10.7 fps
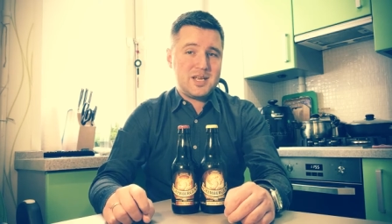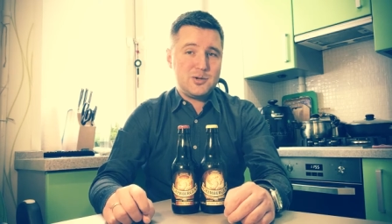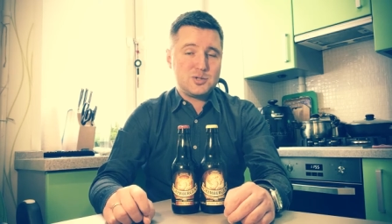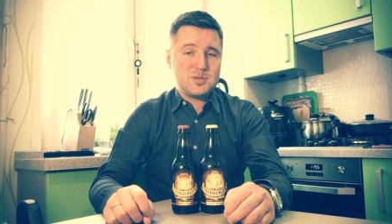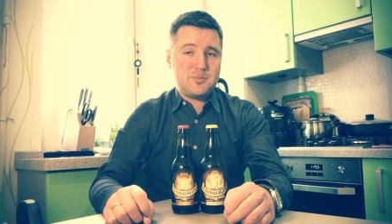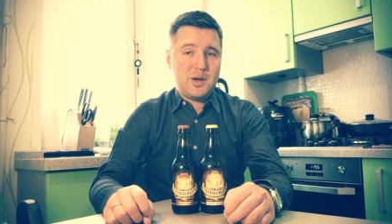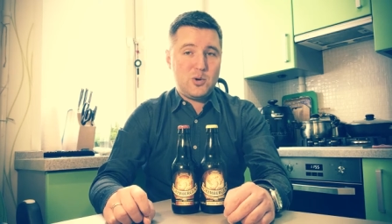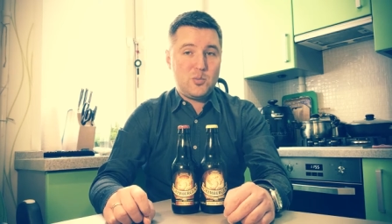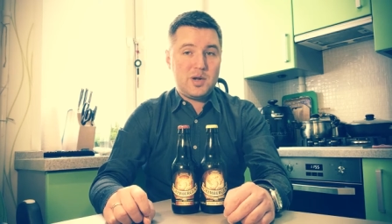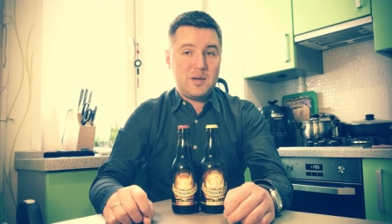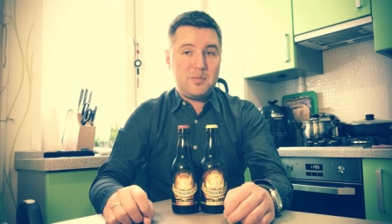Союза,
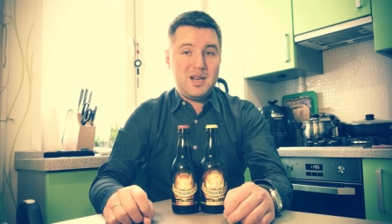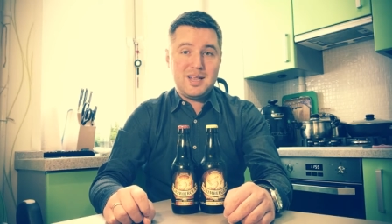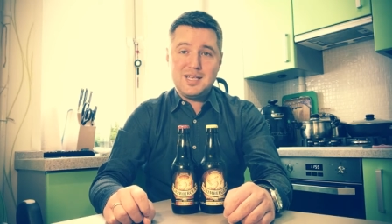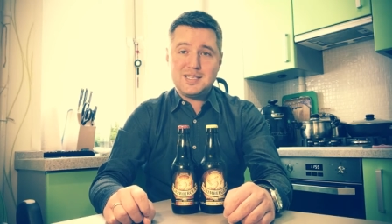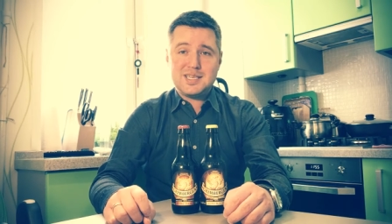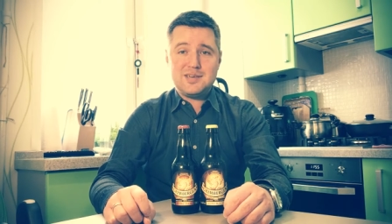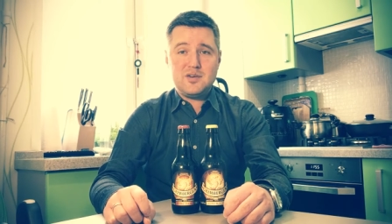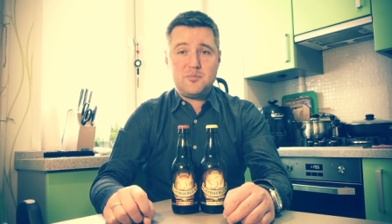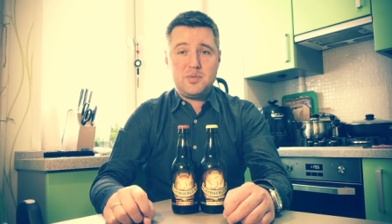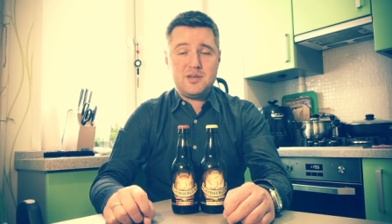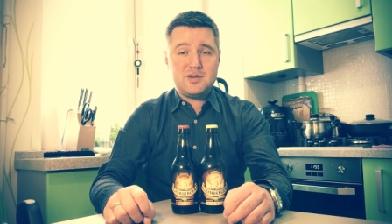покупка
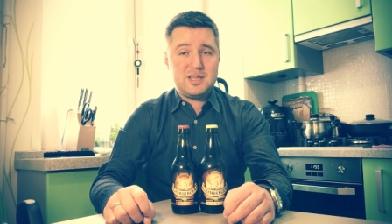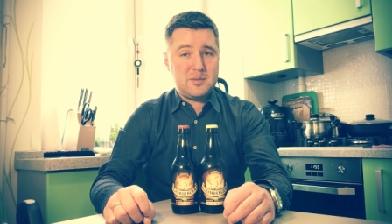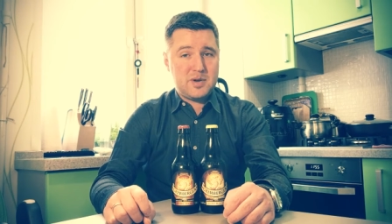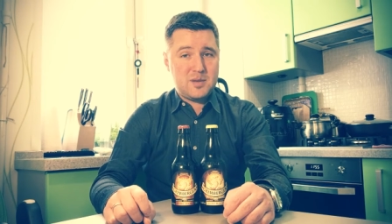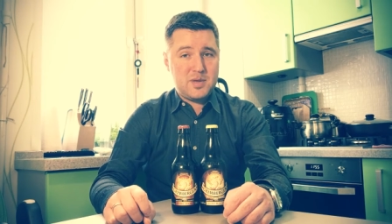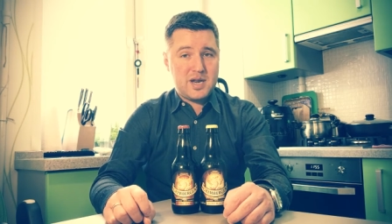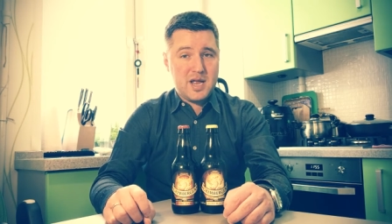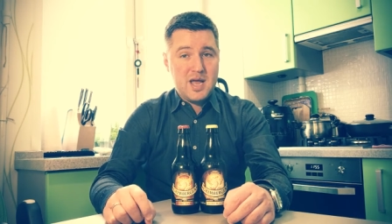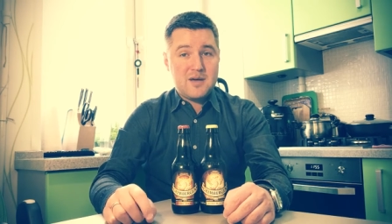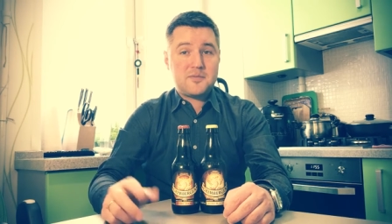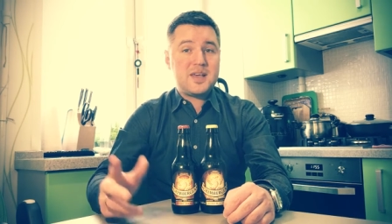бельгийского пива, например,
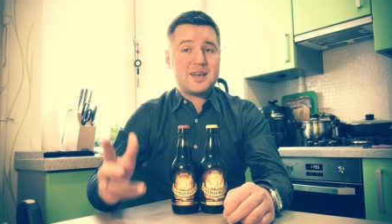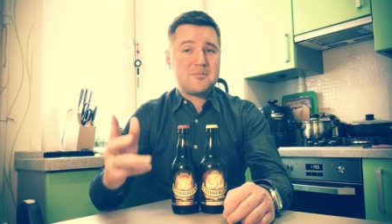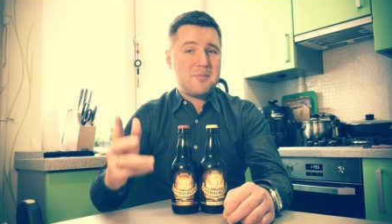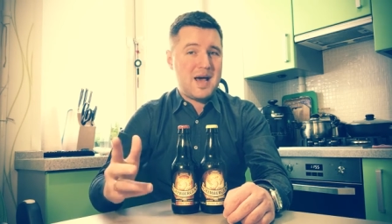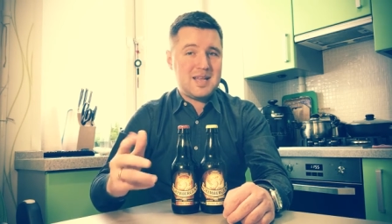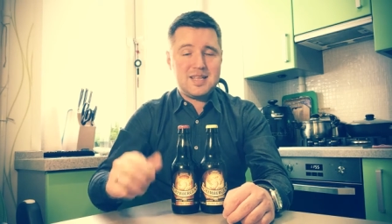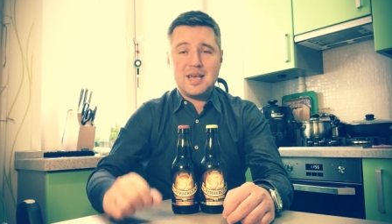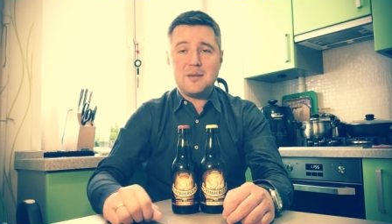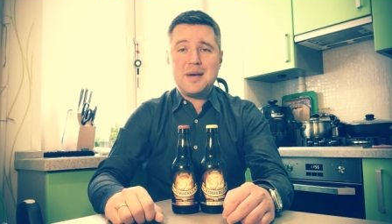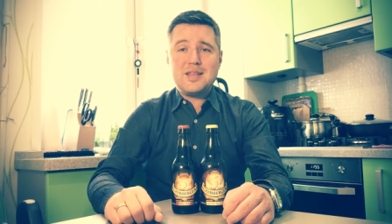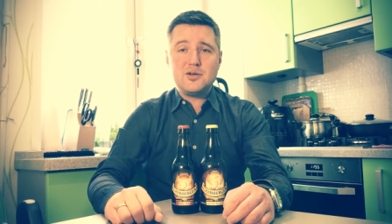в Германии
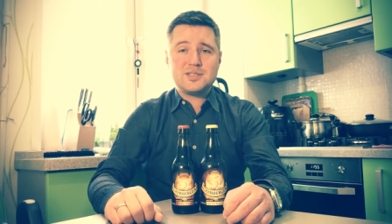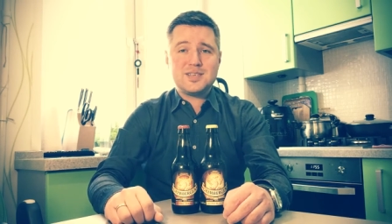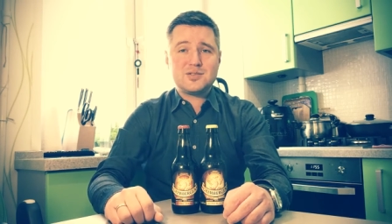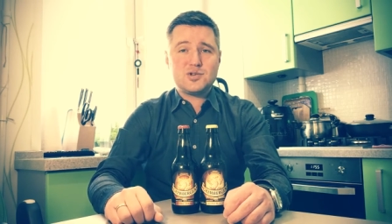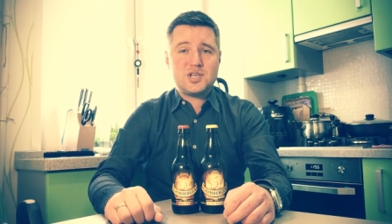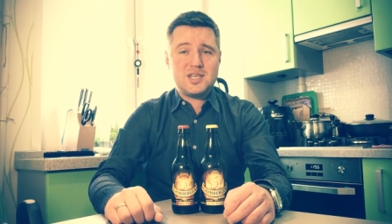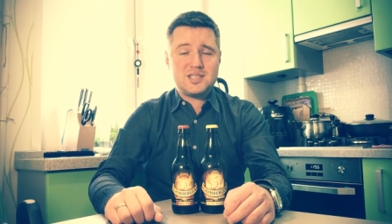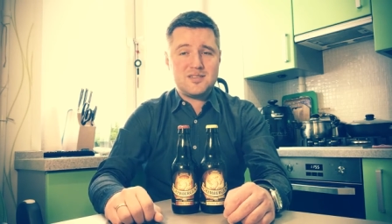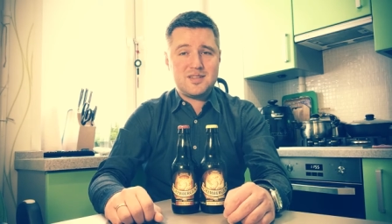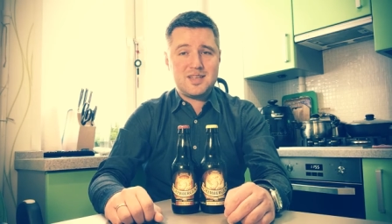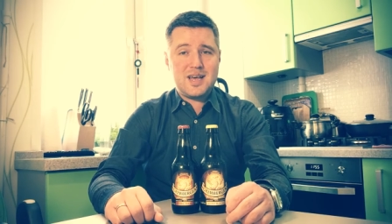обойдется
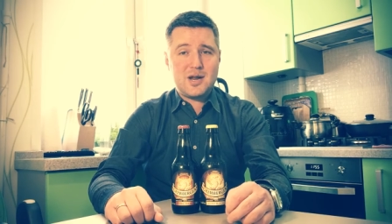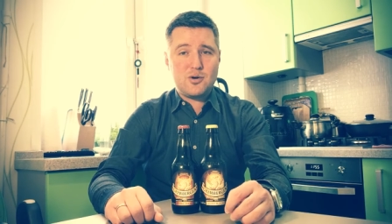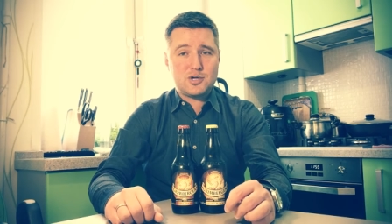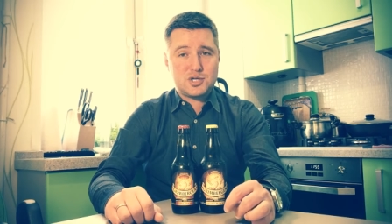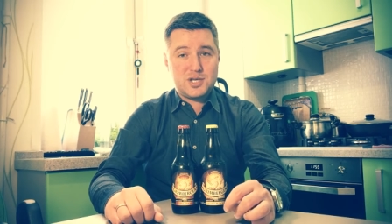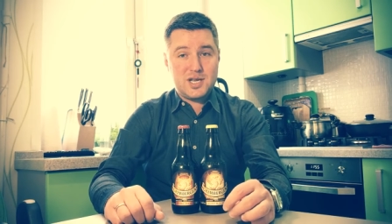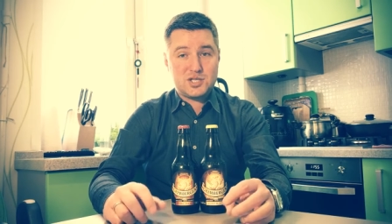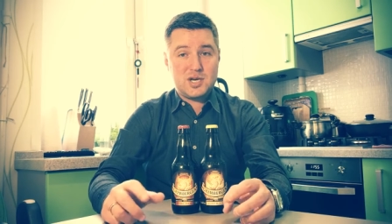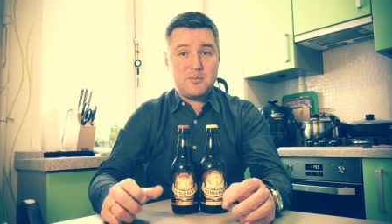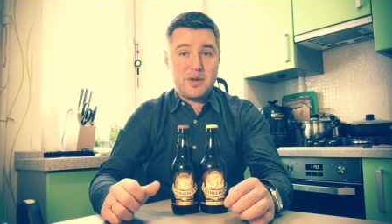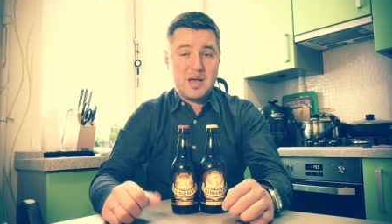существенно дороже,
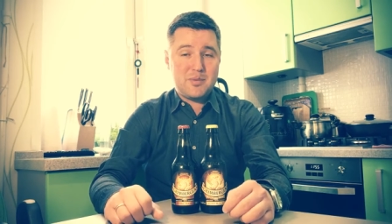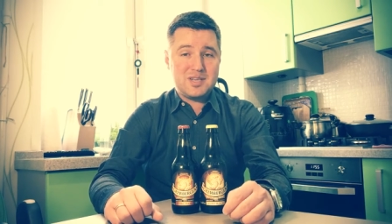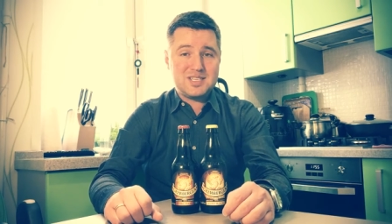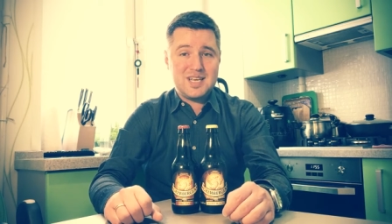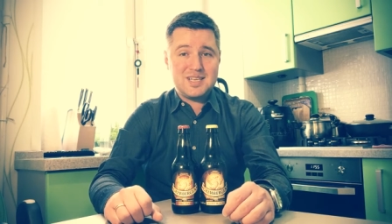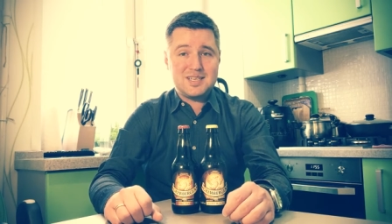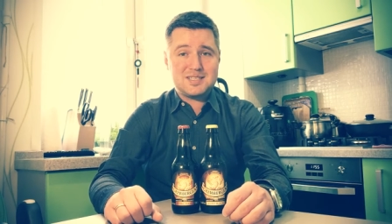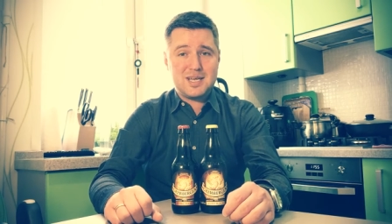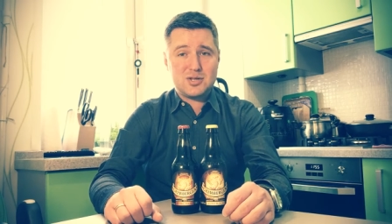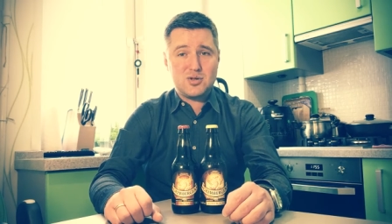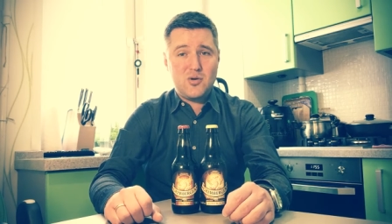нежели приобретение
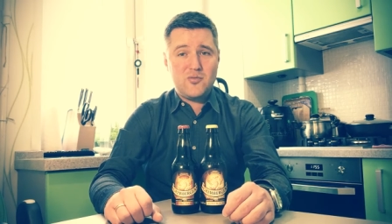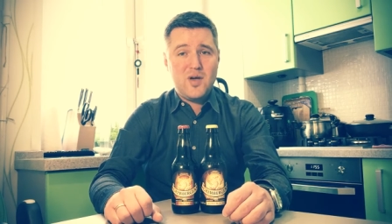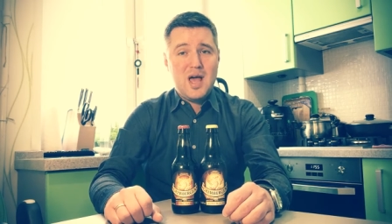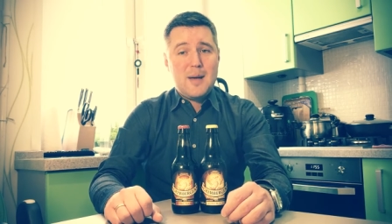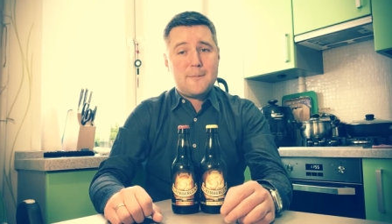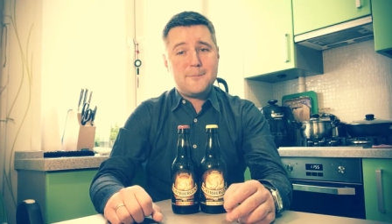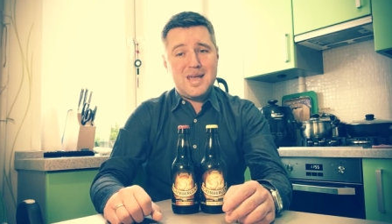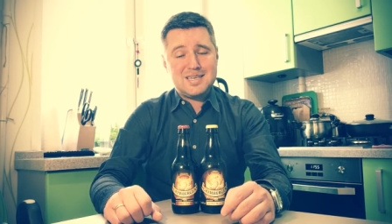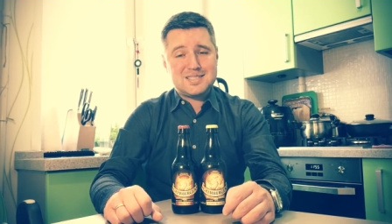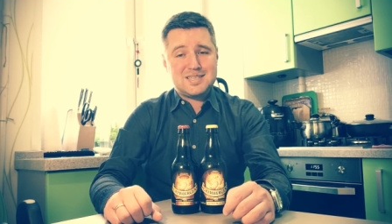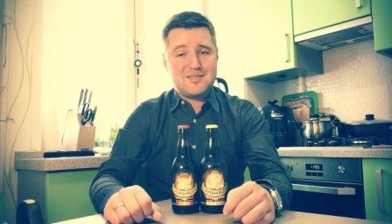сортов
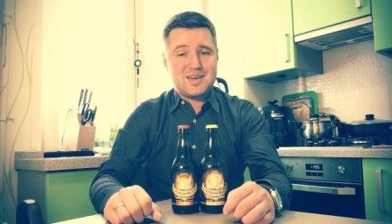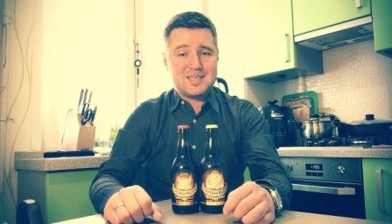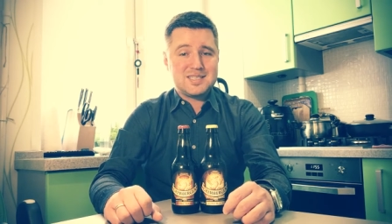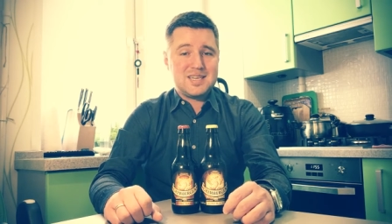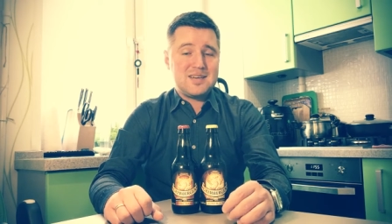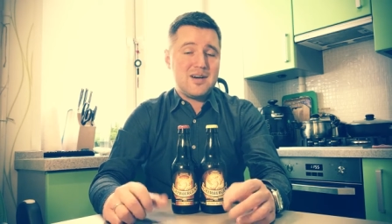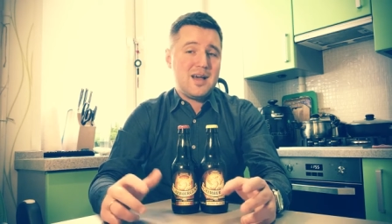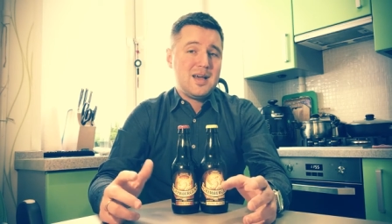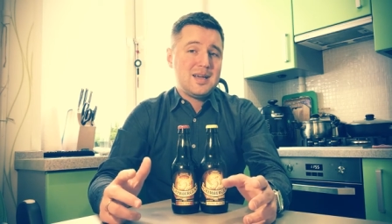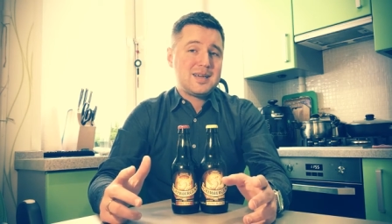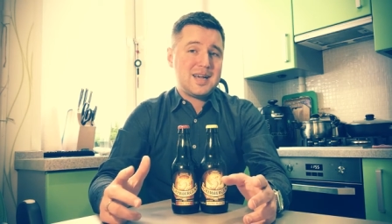местного разлива.